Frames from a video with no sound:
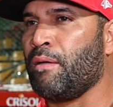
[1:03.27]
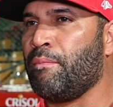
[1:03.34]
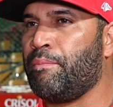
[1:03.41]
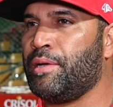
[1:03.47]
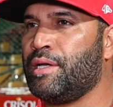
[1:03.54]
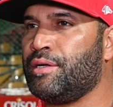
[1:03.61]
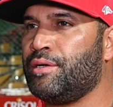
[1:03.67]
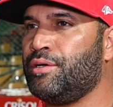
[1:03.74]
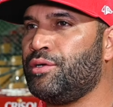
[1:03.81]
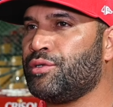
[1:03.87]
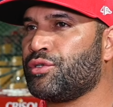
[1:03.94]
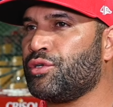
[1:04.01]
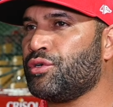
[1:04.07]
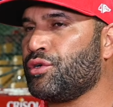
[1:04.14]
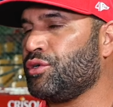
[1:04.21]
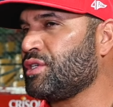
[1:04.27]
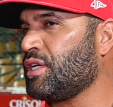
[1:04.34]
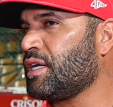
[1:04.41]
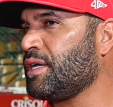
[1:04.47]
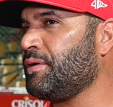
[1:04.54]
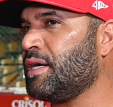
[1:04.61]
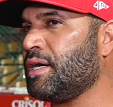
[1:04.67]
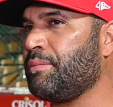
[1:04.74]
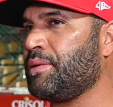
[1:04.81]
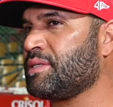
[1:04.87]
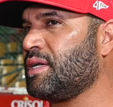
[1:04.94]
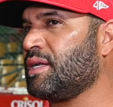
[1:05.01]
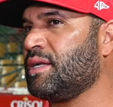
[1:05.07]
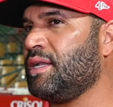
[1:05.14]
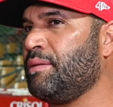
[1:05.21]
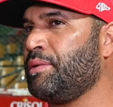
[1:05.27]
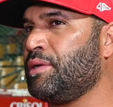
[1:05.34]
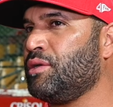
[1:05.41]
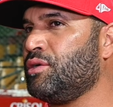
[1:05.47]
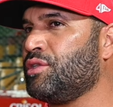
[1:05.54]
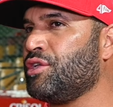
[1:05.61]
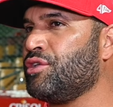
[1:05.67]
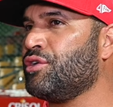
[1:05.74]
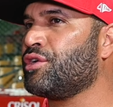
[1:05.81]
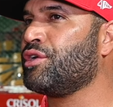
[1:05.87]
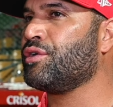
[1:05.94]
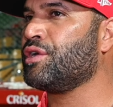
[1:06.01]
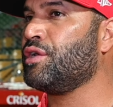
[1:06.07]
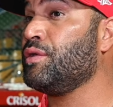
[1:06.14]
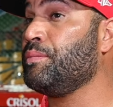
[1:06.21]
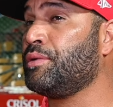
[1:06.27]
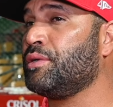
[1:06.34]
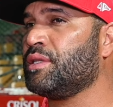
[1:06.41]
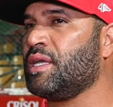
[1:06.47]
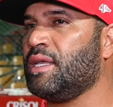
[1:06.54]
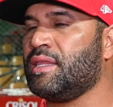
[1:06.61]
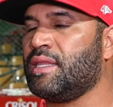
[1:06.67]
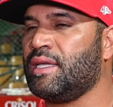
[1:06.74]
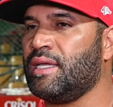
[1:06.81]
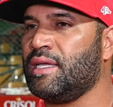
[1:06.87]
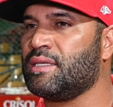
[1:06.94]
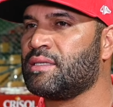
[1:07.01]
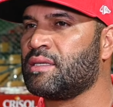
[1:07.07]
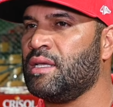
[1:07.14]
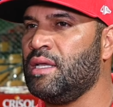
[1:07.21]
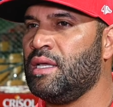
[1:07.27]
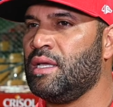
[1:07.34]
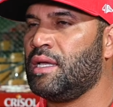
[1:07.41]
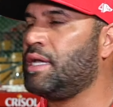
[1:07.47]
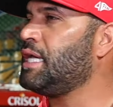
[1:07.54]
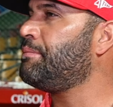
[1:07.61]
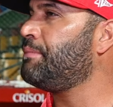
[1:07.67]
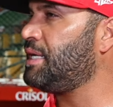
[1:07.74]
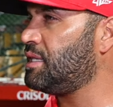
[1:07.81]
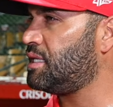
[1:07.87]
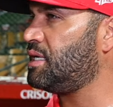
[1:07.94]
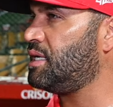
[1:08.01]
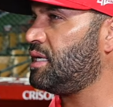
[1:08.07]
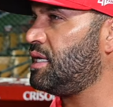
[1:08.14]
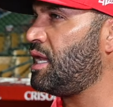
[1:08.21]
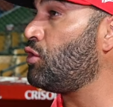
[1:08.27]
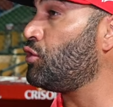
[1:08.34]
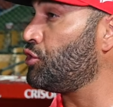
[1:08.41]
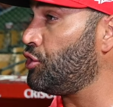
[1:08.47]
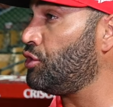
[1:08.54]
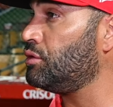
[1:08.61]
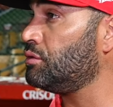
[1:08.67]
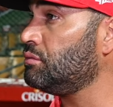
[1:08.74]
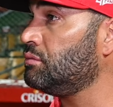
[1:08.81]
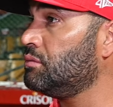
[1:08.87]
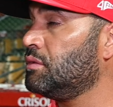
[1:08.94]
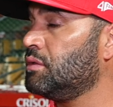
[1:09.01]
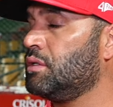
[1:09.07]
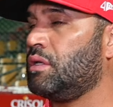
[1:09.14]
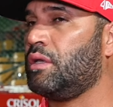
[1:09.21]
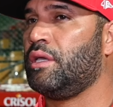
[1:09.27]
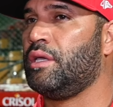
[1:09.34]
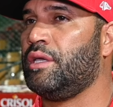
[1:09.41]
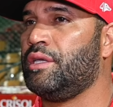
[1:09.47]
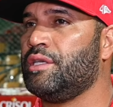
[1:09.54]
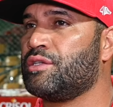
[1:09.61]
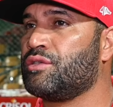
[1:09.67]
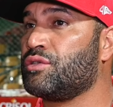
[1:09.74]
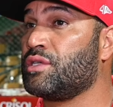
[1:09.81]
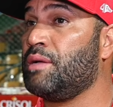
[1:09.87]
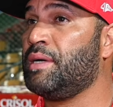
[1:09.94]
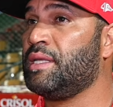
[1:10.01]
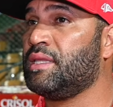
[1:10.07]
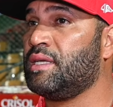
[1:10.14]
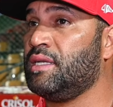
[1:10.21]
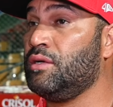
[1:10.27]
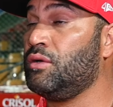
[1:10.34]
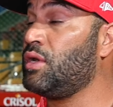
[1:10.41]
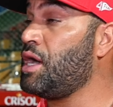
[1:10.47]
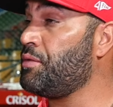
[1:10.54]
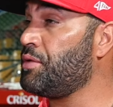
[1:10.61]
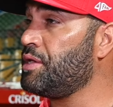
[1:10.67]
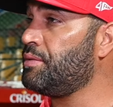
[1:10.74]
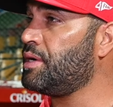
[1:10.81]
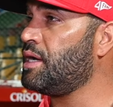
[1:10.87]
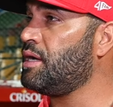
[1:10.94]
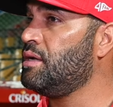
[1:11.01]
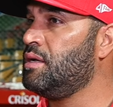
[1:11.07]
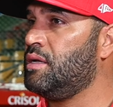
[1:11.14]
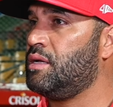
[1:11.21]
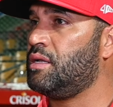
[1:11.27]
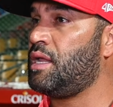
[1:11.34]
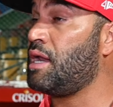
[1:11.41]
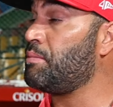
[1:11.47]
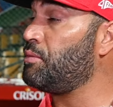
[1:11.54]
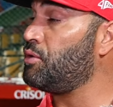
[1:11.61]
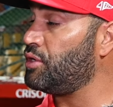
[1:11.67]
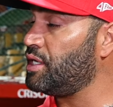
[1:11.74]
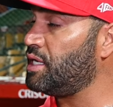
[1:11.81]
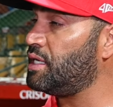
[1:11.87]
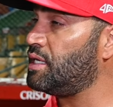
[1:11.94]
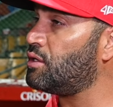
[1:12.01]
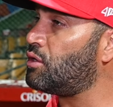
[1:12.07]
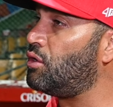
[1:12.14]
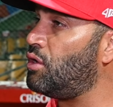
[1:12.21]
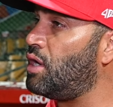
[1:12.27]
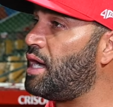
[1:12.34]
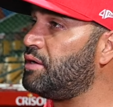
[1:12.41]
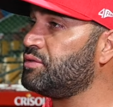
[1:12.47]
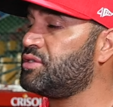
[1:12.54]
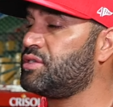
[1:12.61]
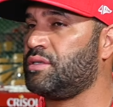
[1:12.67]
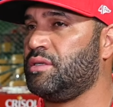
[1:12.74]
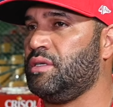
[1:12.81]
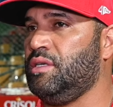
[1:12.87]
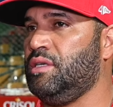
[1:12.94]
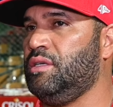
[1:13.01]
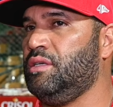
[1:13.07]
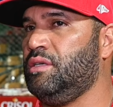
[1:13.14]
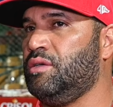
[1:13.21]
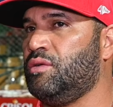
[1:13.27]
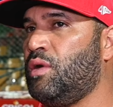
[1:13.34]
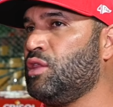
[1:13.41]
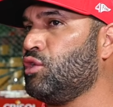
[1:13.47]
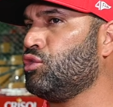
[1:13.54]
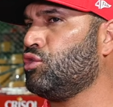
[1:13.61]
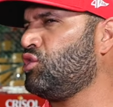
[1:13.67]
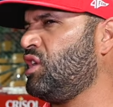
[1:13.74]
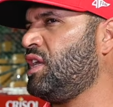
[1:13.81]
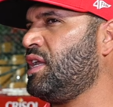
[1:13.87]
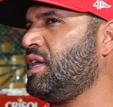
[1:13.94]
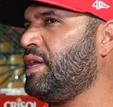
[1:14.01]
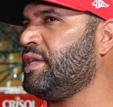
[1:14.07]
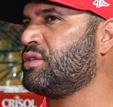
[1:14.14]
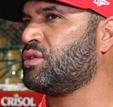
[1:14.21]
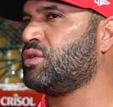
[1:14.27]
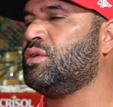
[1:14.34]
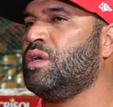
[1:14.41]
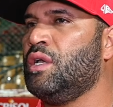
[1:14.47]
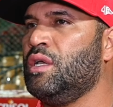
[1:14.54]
pero son cosas que van a pasar en la pelota. Yo creo que lo importante es eh, mantener la unión eh, y eso se ha mantenido, la vibra la armonía en el clubhouse. Y cuando tú tienes eso,